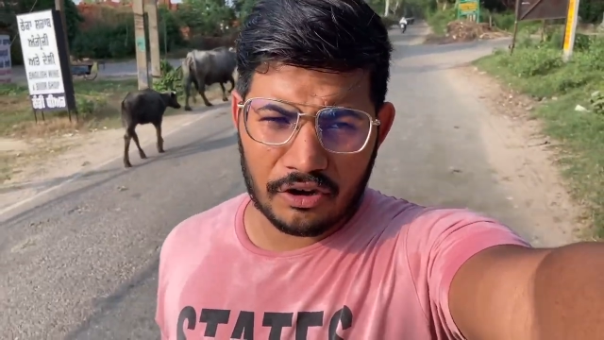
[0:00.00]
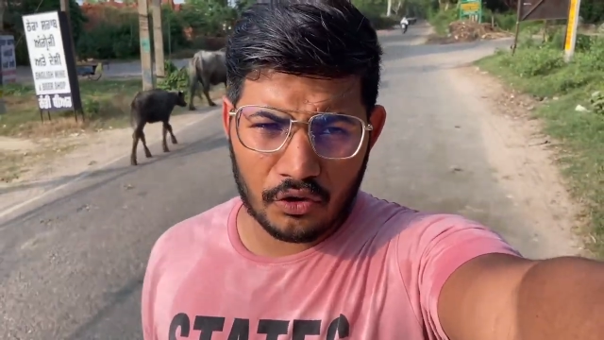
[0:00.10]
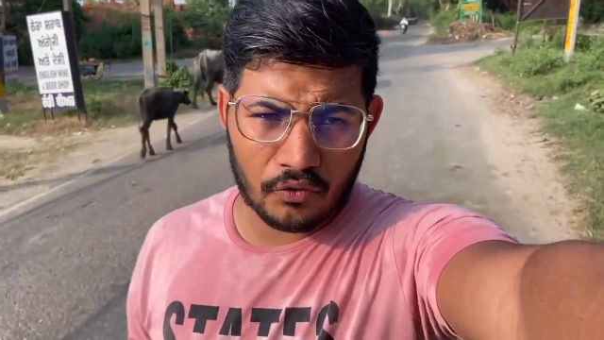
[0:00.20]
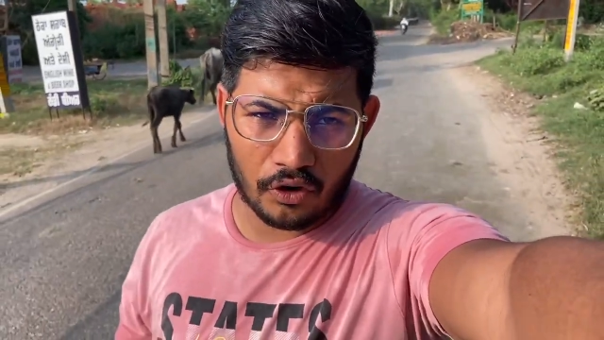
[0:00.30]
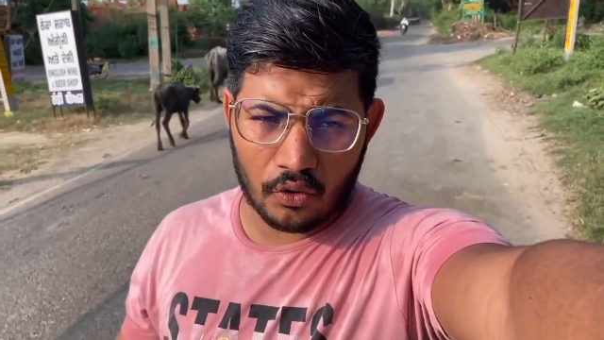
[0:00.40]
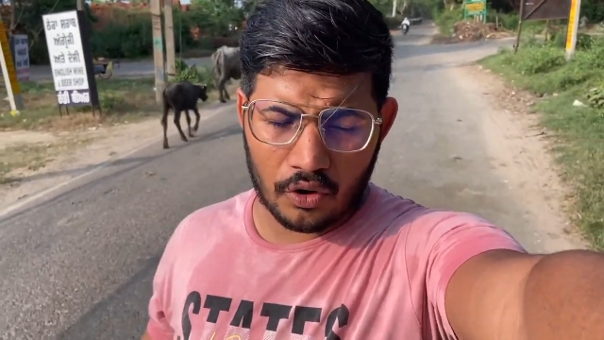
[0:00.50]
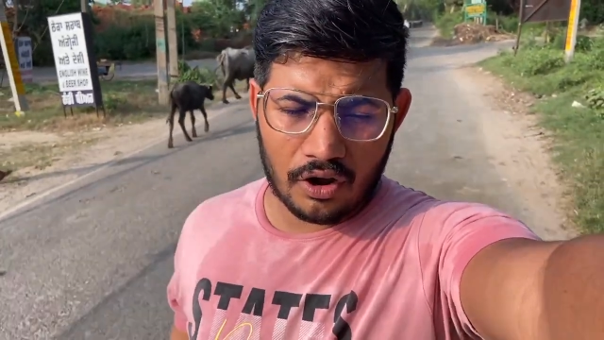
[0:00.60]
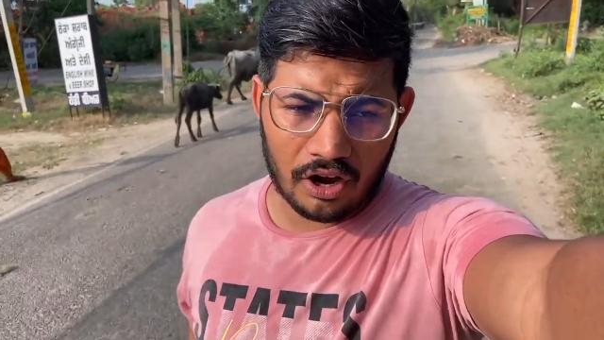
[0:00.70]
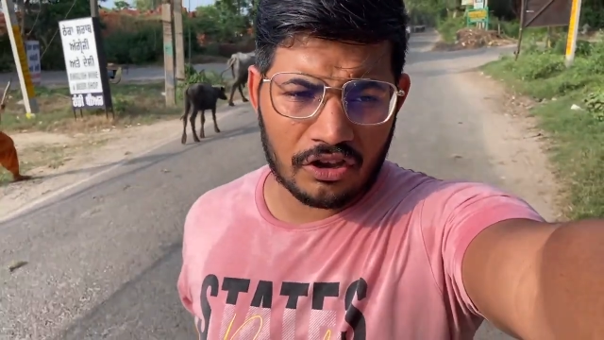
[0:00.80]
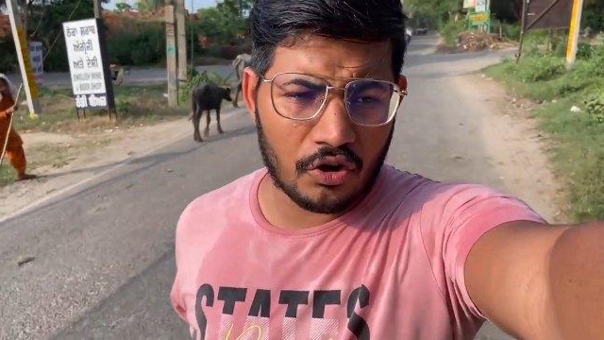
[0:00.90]
न्यू व्लॉग
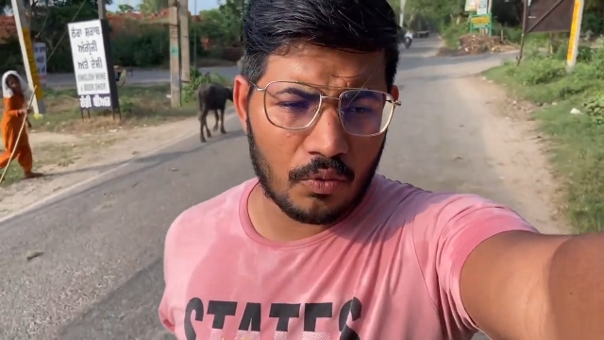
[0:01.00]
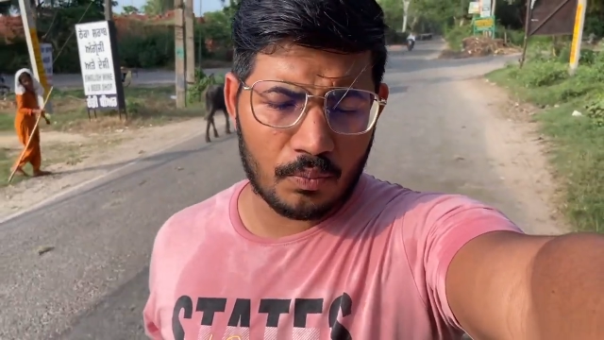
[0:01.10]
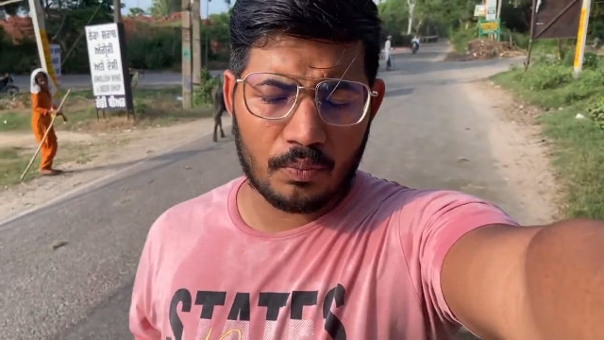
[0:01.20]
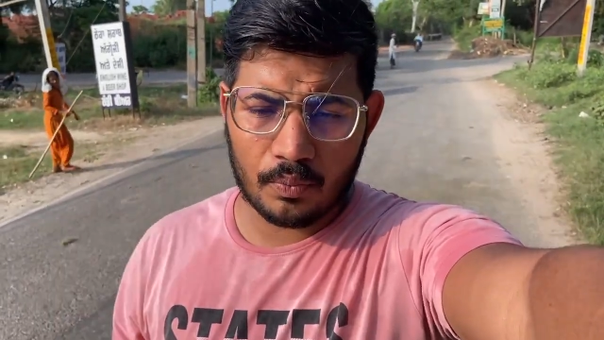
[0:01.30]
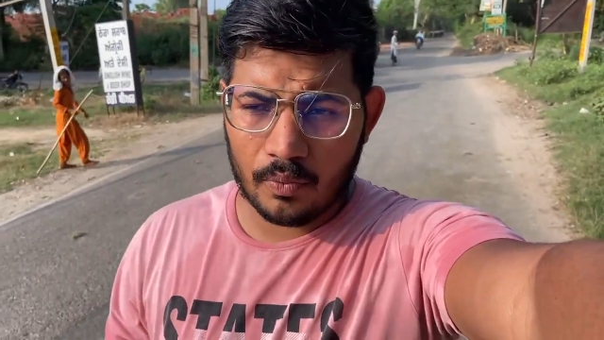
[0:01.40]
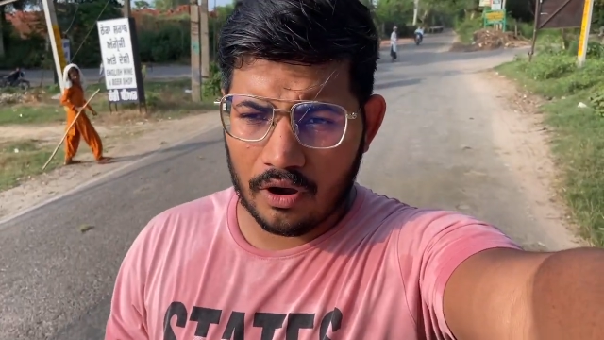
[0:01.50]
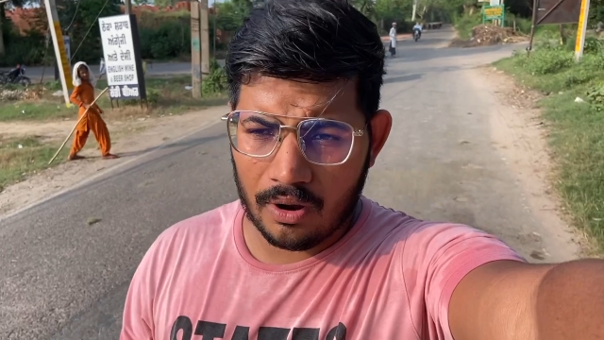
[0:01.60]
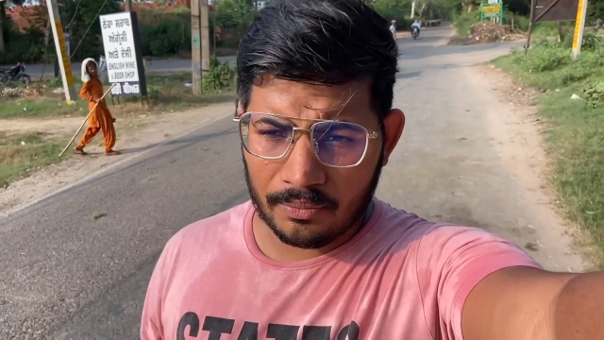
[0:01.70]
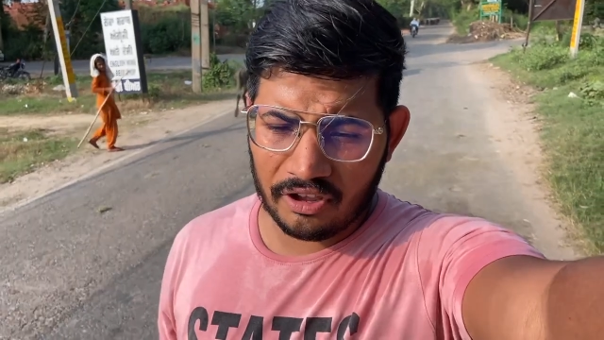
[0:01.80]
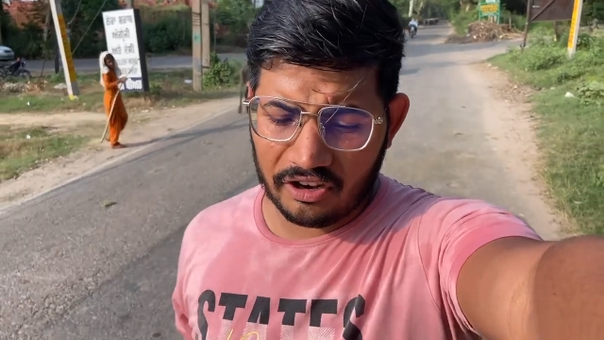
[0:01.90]
आई होप आप
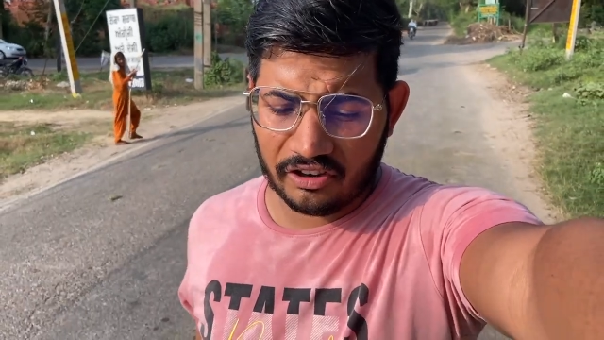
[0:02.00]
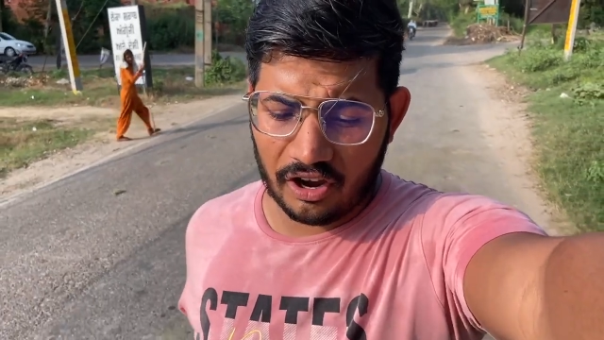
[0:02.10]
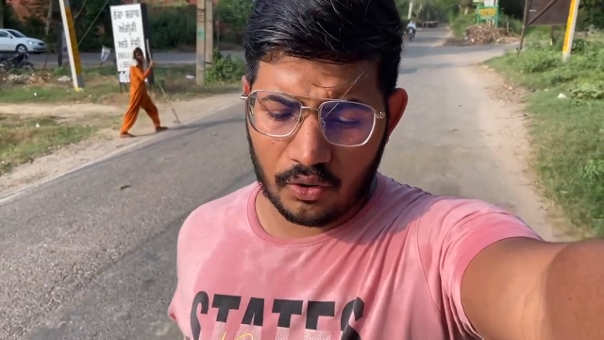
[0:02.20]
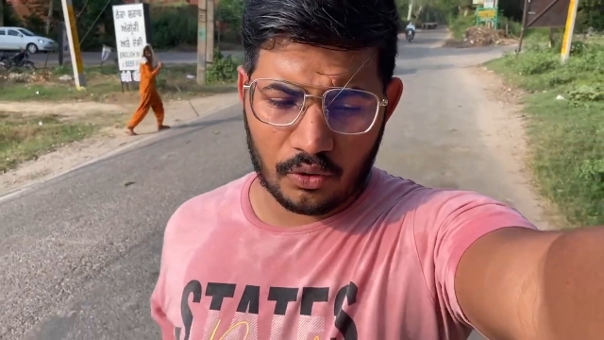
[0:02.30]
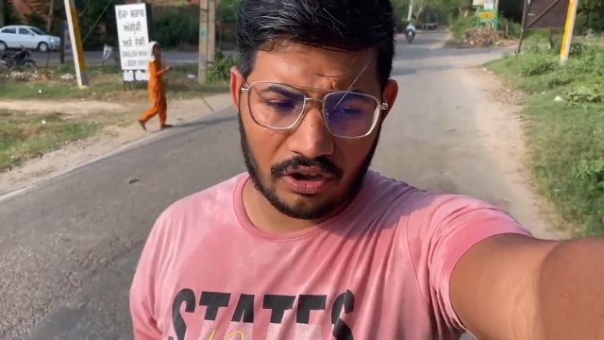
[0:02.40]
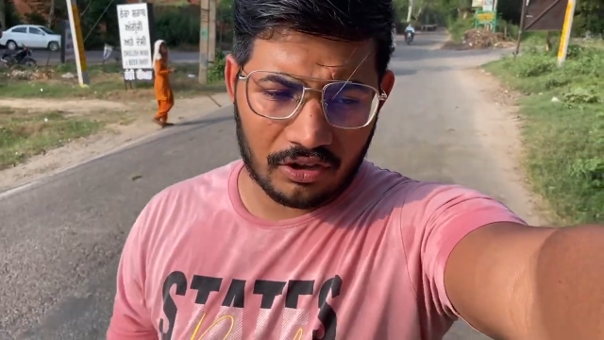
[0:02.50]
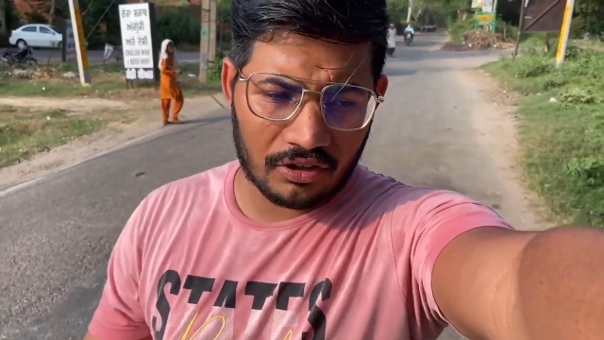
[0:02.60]
ठीक ठाक होंगे